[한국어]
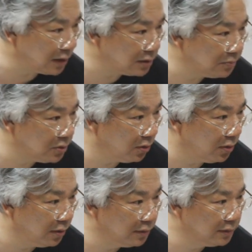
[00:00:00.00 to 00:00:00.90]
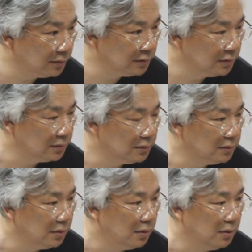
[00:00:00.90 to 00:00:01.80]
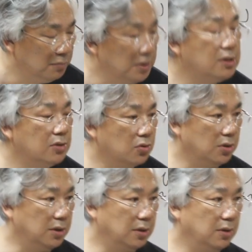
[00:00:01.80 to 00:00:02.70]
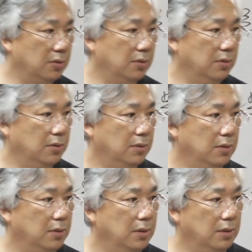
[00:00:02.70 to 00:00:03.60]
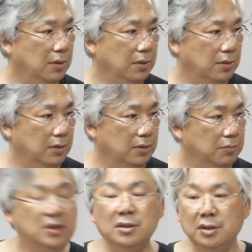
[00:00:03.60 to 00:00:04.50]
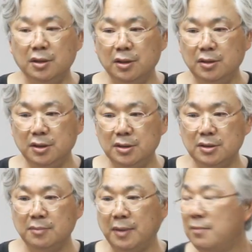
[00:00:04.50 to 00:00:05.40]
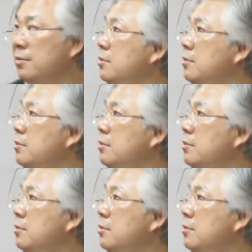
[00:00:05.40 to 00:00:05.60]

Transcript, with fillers: 마십시오. 미친 소리 들어요. 미친 년들 찢으시면.